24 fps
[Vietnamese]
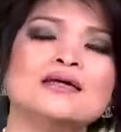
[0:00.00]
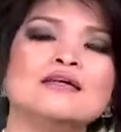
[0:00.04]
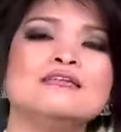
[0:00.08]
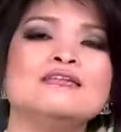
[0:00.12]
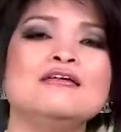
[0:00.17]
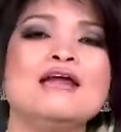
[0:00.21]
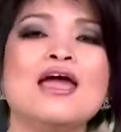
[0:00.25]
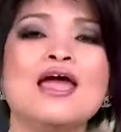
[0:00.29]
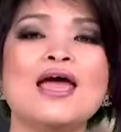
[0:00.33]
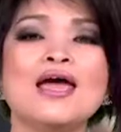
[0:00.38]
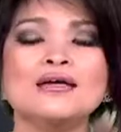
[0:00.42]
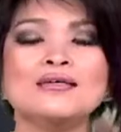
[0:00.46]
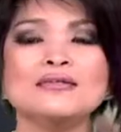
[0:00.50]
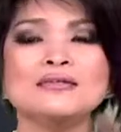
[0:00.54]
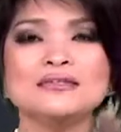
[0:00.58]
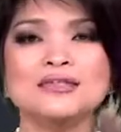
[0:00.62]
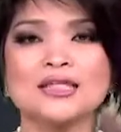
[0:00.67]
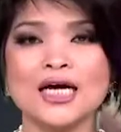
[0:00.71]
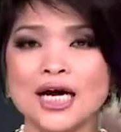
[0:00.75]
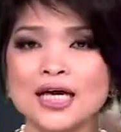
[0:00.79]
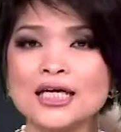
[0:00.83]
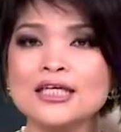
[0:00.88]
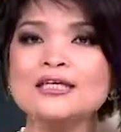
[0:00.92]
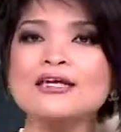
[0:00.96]
nên
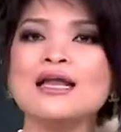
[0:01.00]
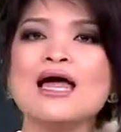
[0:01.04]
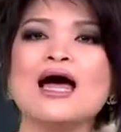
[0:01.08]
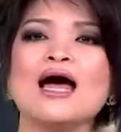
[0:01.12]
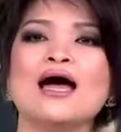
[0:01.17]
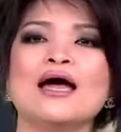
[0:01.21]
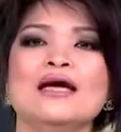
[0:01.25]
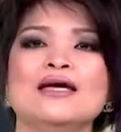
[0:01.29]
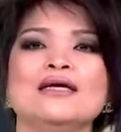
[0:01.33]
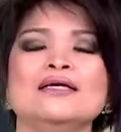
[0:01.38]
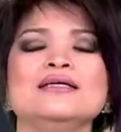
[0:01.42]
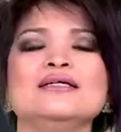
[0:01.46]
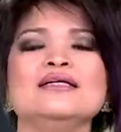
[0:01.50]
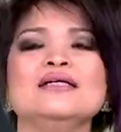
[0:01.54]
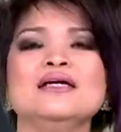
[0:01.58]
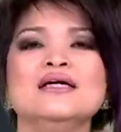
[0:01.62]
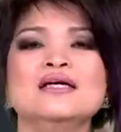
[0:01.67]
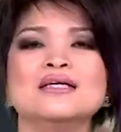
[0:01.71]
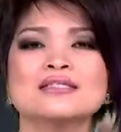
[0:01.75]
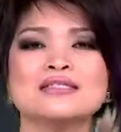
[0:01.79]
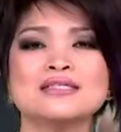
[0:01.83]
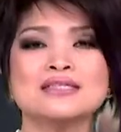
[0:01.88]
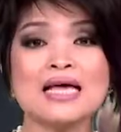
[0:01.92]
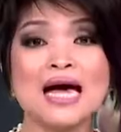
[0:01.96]
trở lại
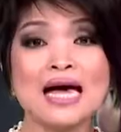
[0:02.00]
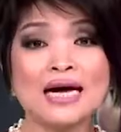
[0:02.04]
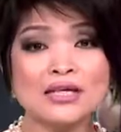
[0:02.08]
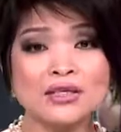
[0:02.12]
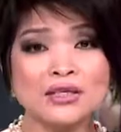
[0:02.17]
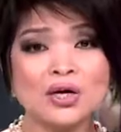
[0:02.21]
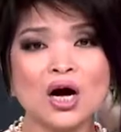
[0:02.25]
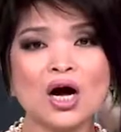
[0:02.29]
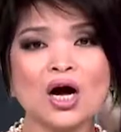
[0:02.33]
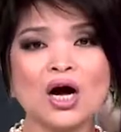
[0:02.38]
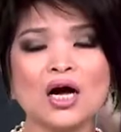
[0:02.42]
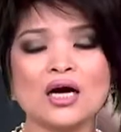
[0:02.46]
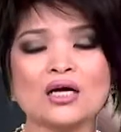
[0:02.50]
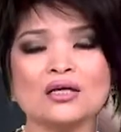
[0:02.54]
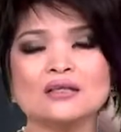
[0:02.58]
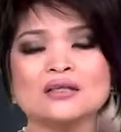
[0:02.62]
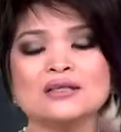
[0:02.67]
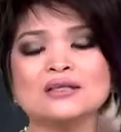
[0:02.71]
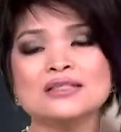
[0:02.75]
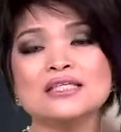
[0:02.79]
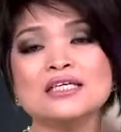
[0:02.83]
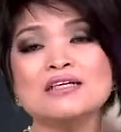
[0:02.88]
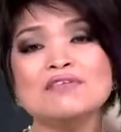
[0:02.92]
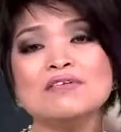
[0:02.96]
Sài Gòn
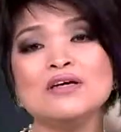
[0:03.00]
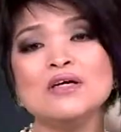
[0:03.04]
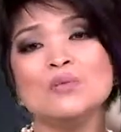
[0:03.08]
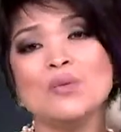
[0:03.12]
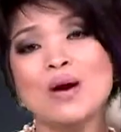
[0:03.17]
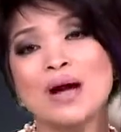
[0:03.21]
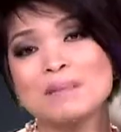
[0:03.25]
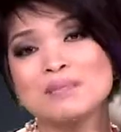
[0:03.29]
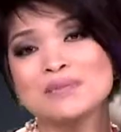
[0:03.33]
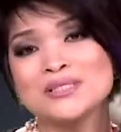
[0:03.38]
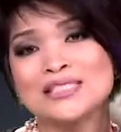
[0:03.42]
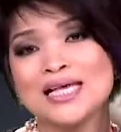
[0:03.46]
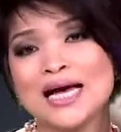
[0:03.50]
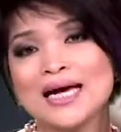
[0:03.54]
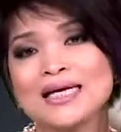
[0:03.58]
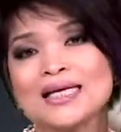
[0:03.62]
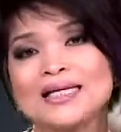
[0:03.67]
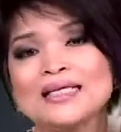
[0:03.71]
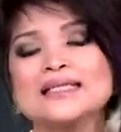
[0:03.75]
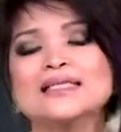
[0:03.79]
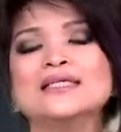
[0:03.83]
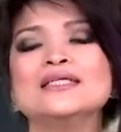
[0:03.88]
TV website